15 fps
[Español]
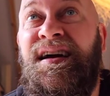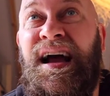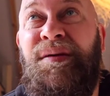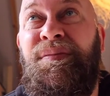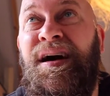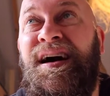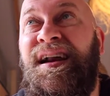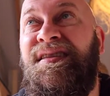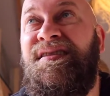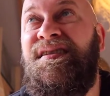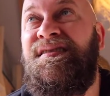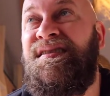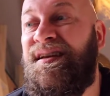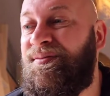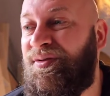Cama
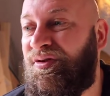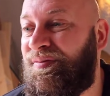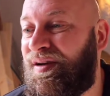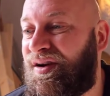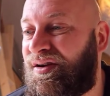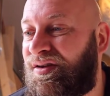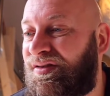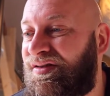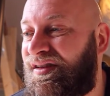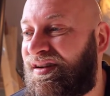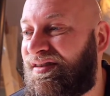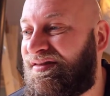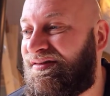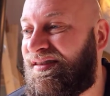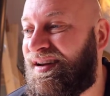grande, tenemos
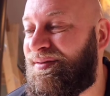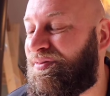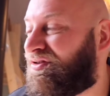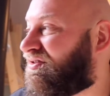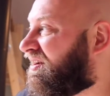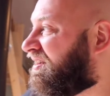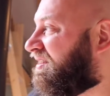microondas, tenemos